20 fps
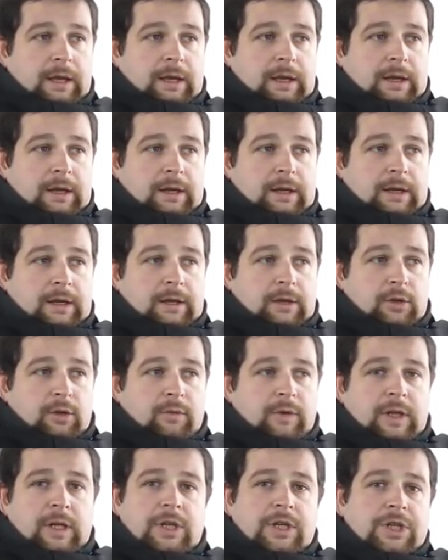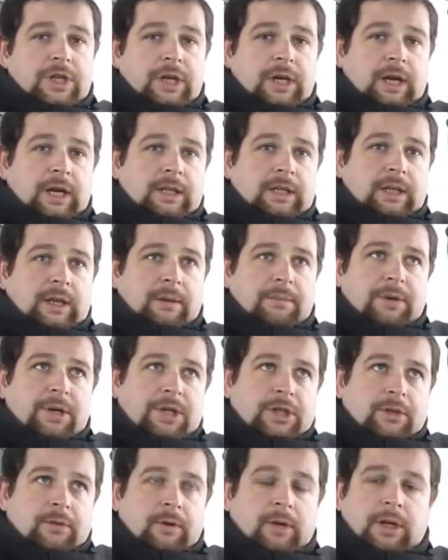Э, но в отличие от
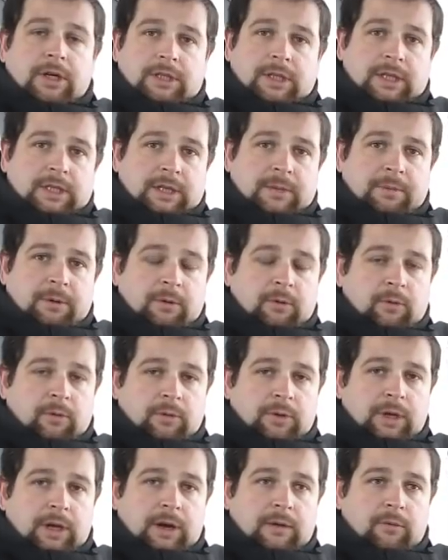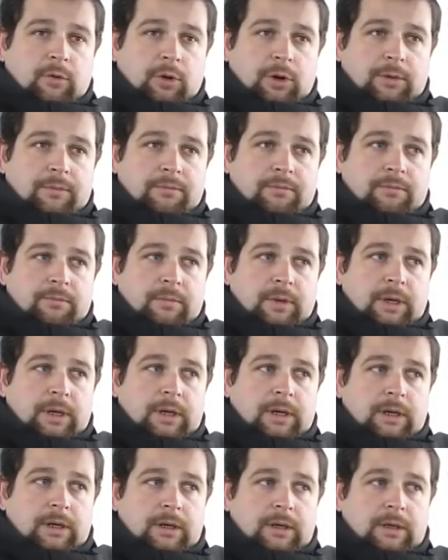обычного гражданского правового договора,
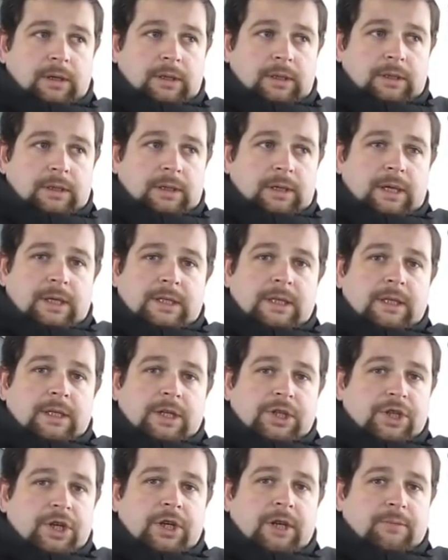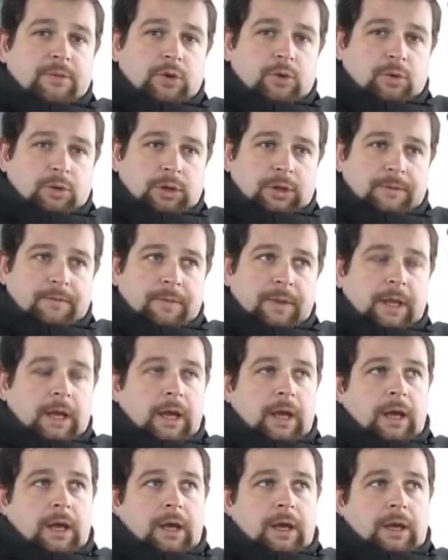э, эти отношения абсурдны.
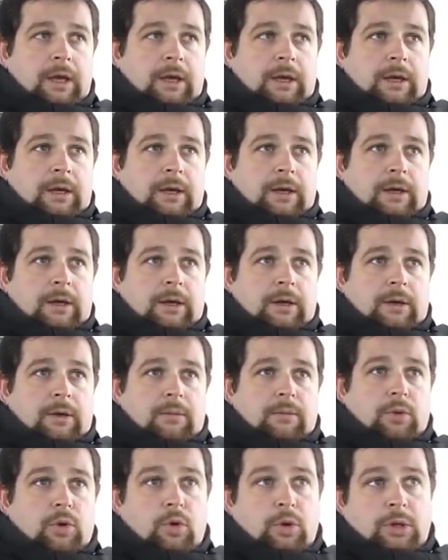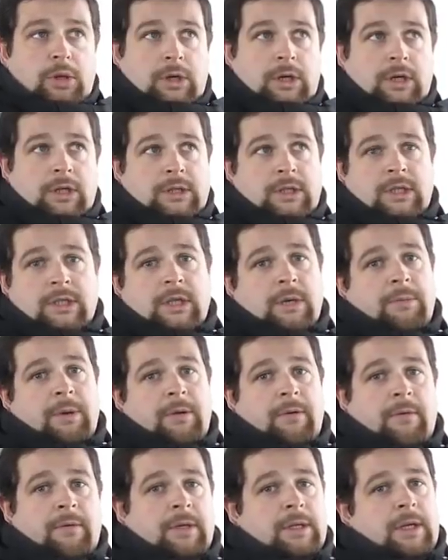Э, многие
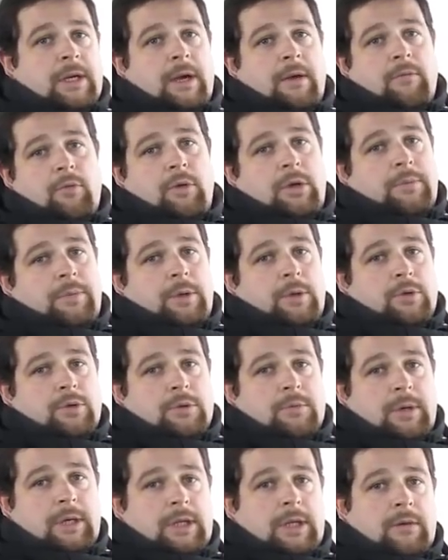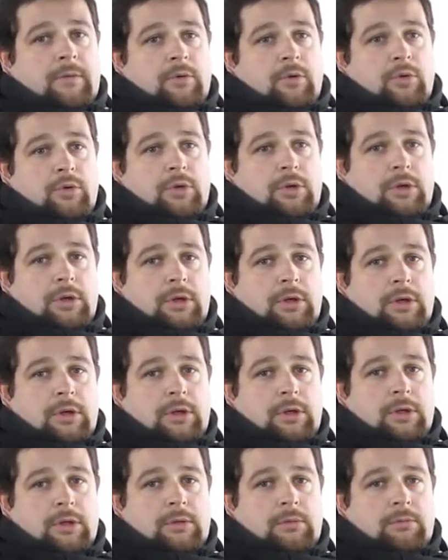гражданско-правовые договоры предусматривают
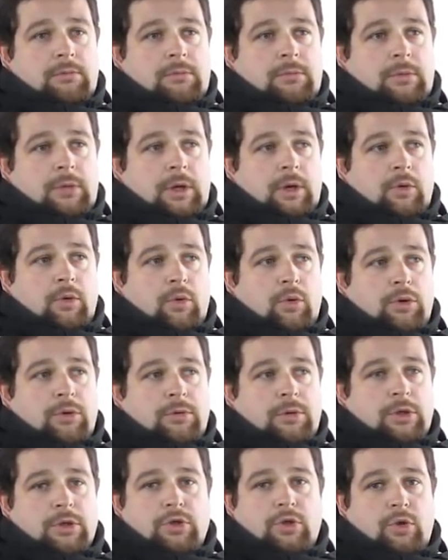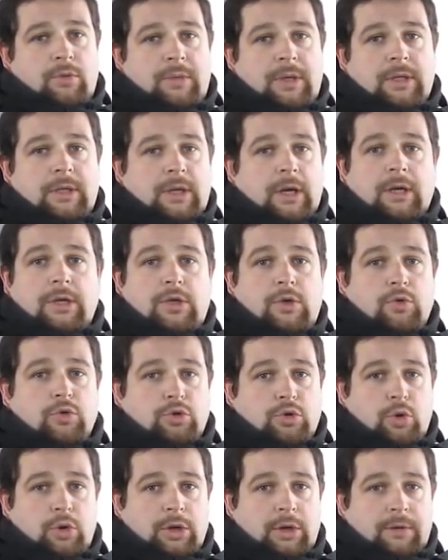такой инструмент, как
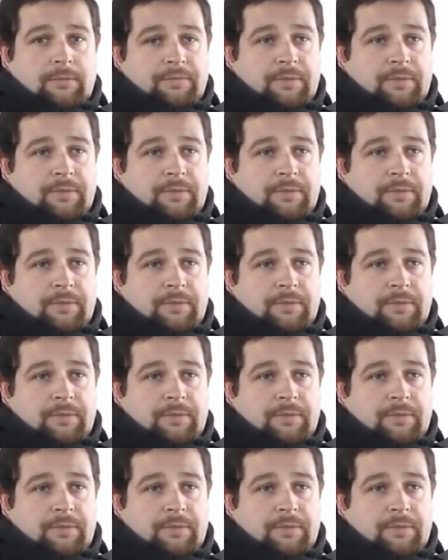неустойка,